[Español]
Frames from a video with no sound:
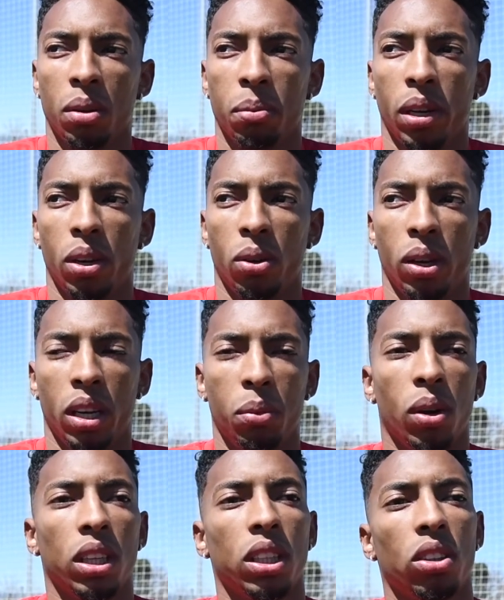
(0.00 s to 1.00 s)
pero
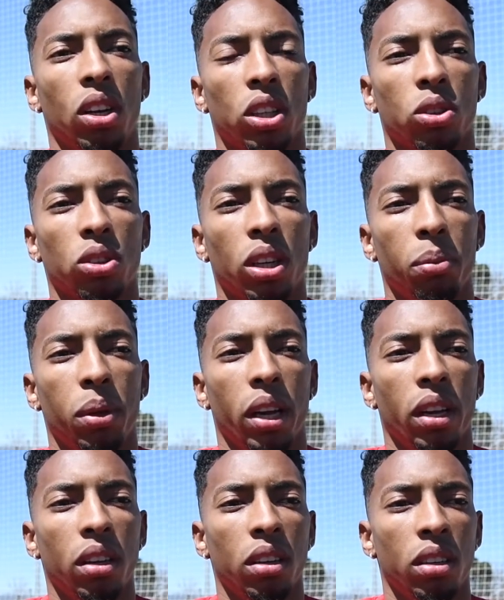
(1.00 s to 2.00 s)
venimos haciendo las cosas
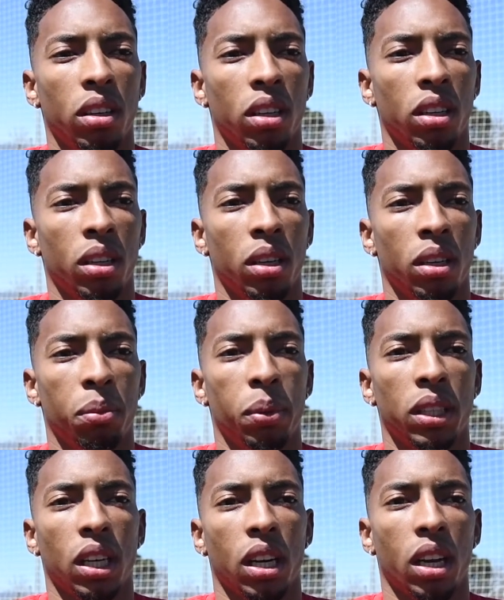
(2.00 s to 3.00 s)
bien, eh,
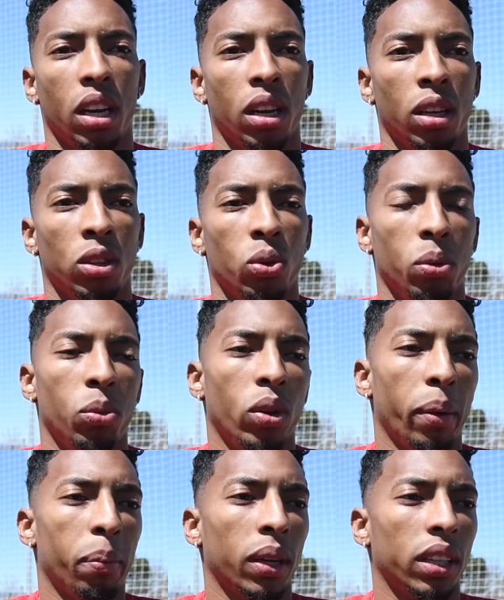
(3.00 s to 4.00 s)
pese a que tuvimos un
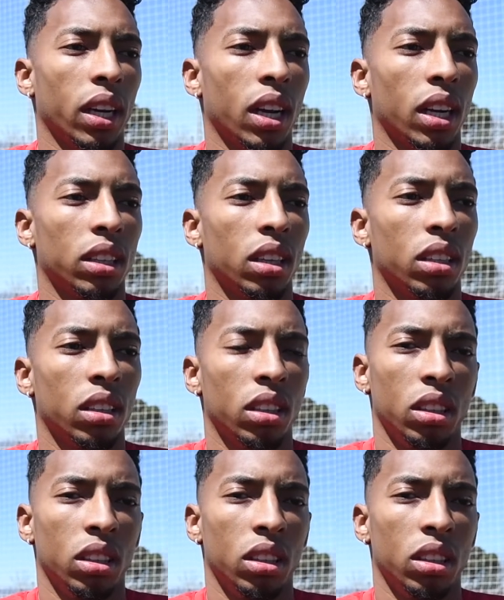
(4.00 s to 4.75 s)
empate en casa.